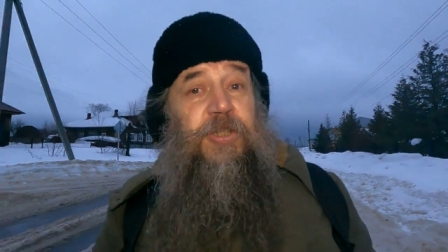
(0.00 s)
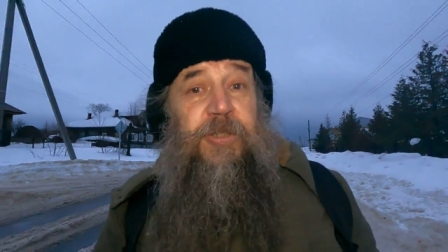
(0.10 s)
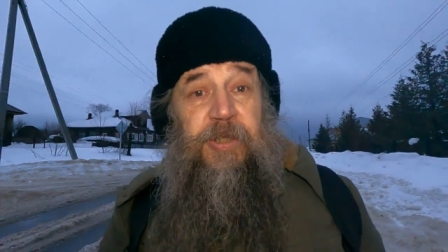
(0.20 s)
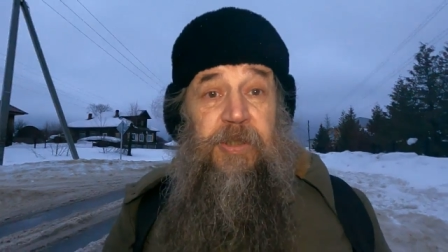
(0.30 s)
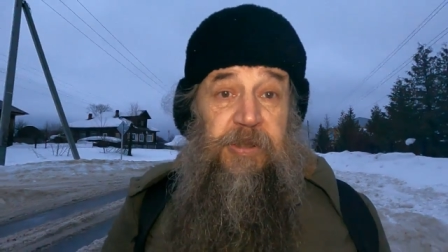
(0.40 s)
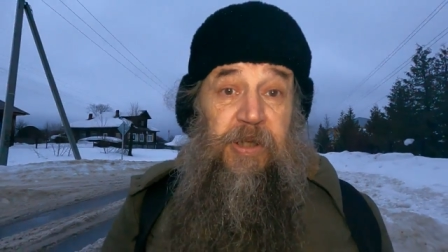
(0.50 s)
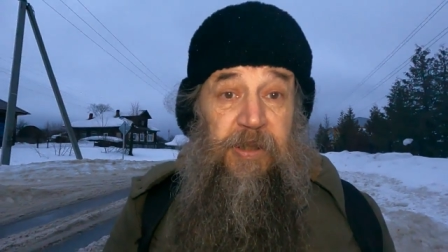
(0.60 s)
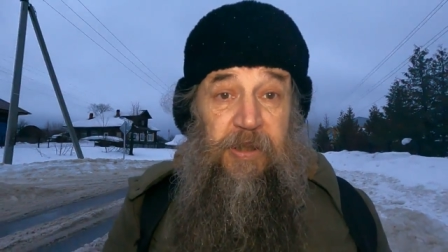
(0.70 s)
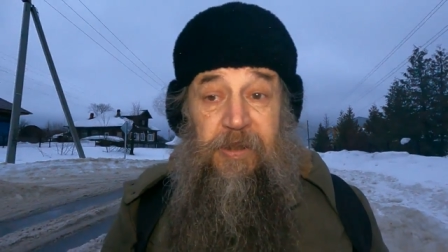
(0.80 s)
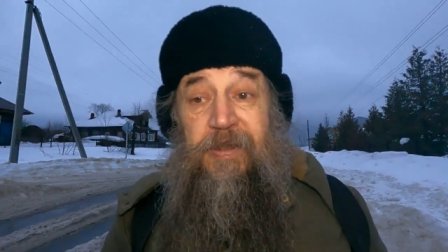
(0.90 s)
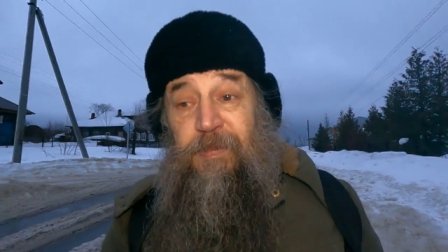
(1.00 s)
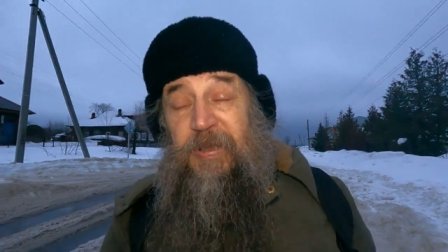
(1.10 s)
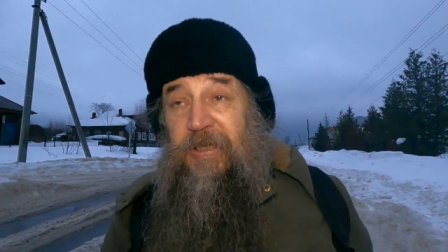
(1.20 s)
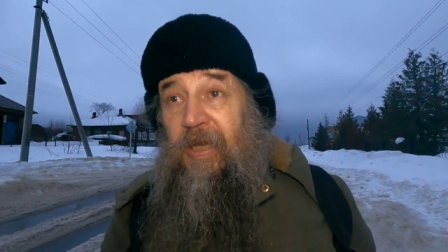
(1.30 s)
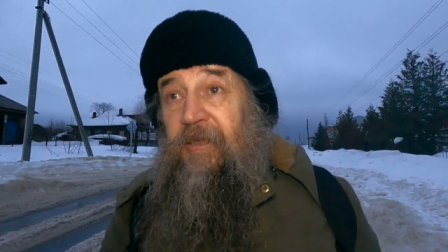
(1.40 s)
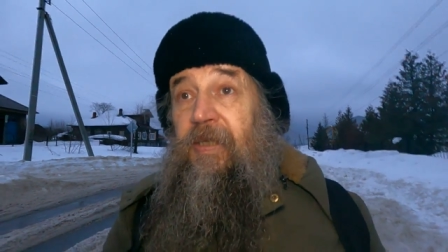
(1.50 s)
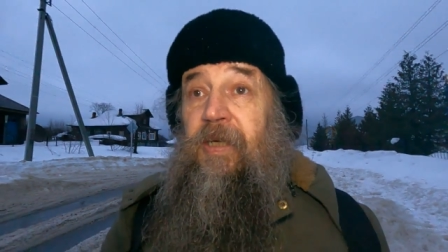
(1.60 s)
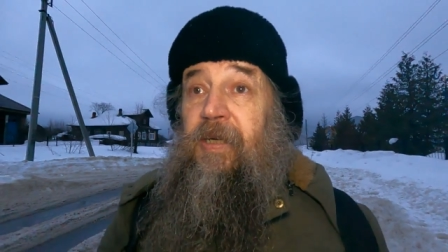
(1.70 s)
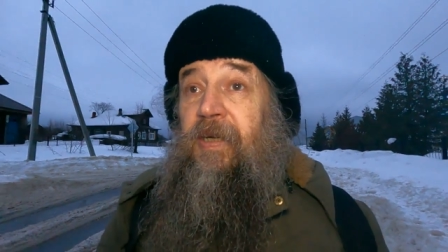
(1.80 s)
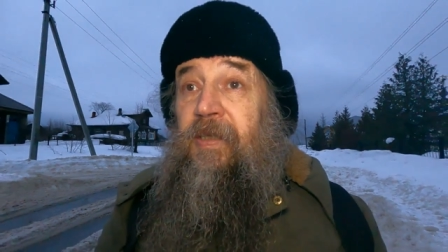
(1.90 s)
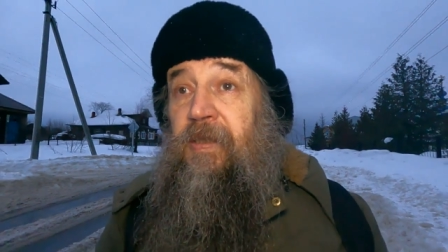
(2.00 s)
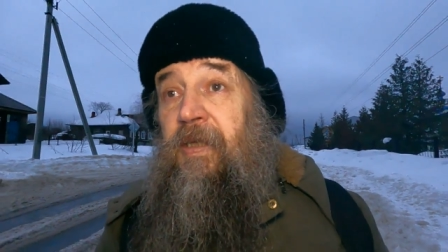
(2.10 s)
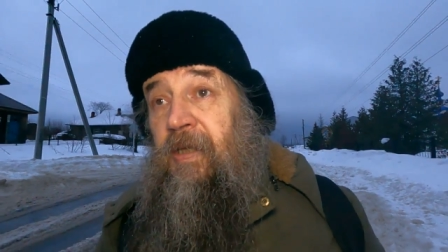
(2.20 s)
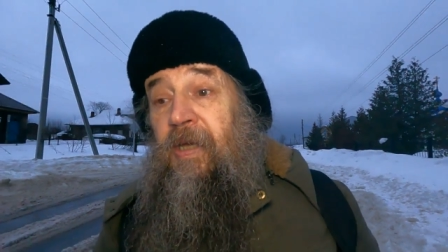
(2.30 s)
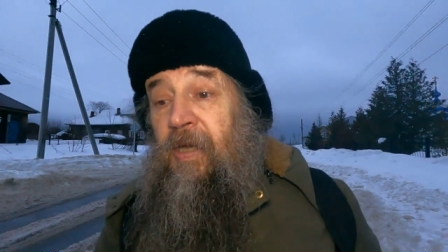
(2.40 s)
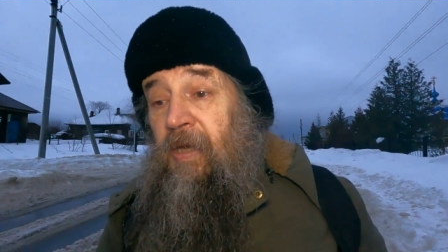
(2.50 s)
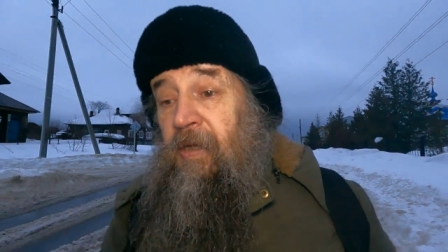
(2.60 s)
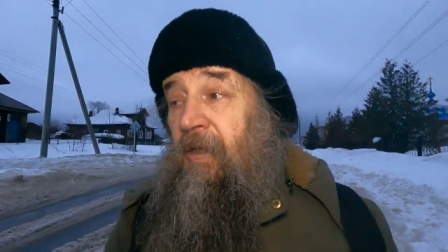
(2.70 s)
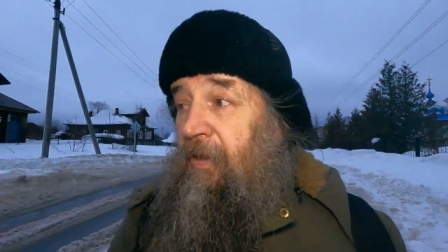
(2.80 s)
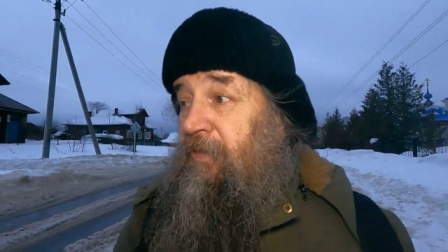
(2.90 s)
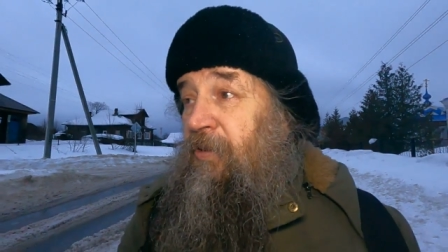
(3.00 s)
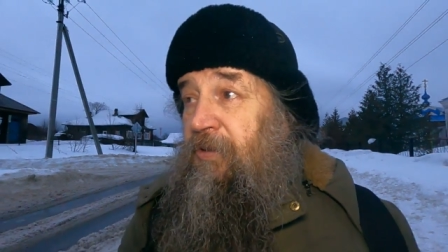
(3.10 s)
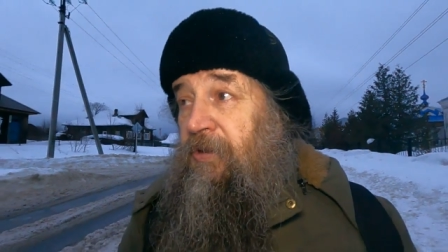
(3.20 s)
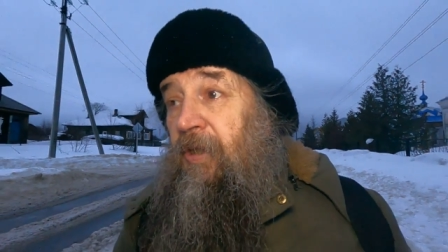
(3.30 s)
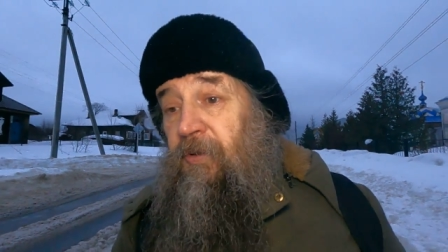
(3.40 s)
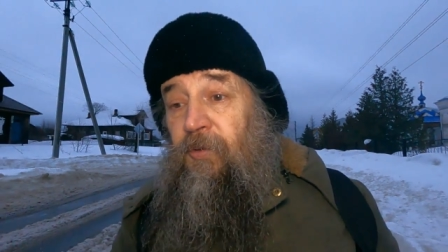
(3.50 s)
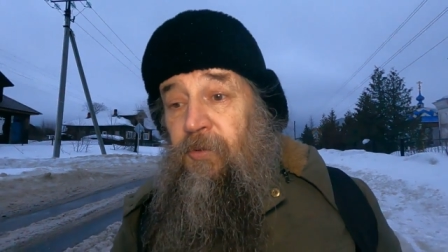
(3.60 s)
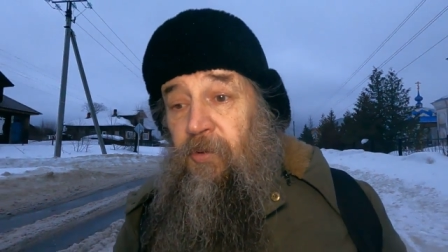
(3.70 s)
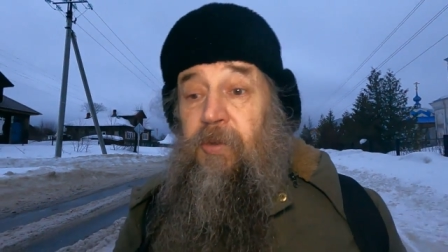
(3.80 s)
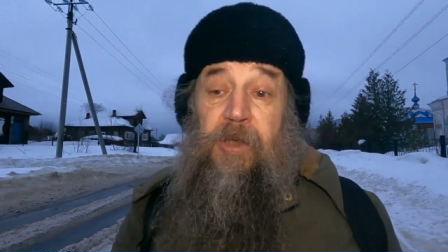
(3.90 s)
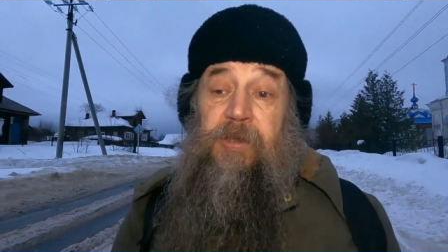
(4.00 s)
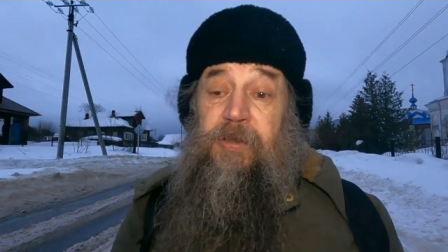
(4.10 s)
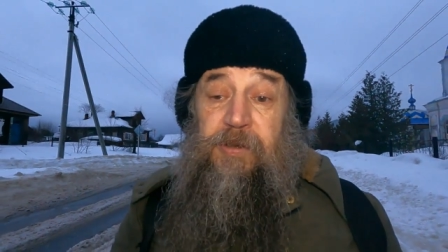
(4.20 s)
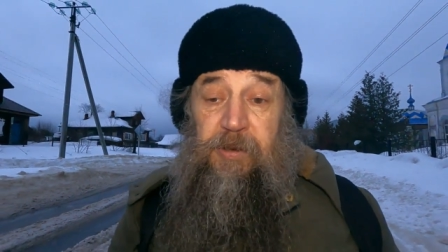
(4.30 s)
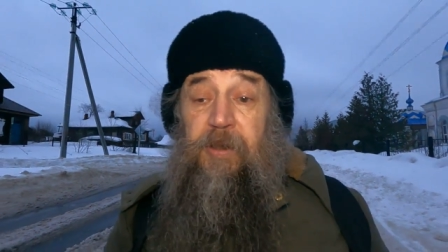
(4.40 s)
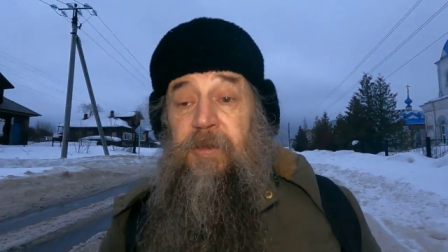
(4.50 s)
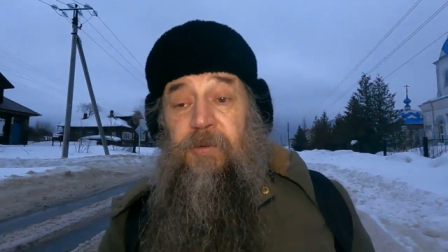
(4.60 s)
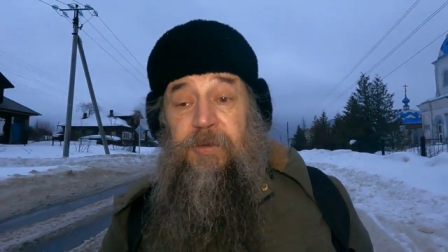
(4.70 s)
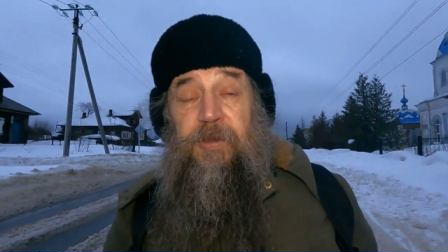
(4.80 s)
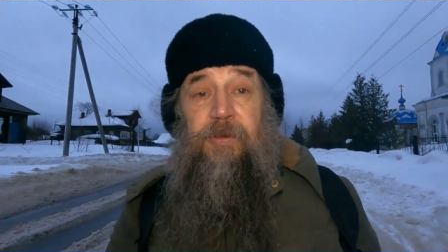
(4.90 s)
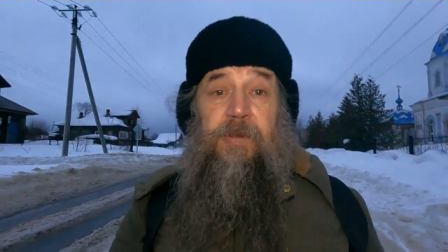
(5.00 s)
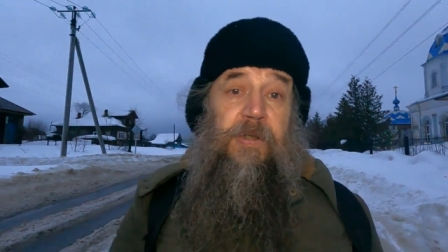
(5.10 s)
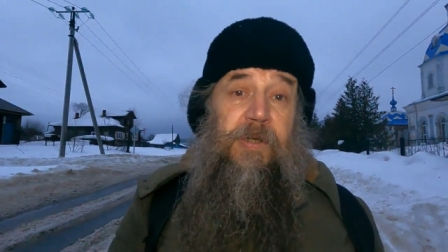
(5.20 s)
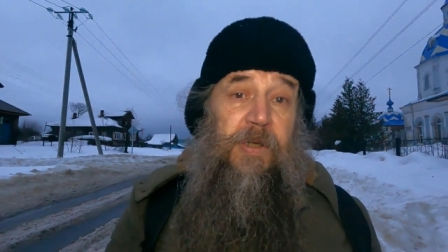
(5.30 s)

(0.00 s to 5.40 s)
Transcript: диета, специальная охрана и все остальное. Но, ну, конечно, они очень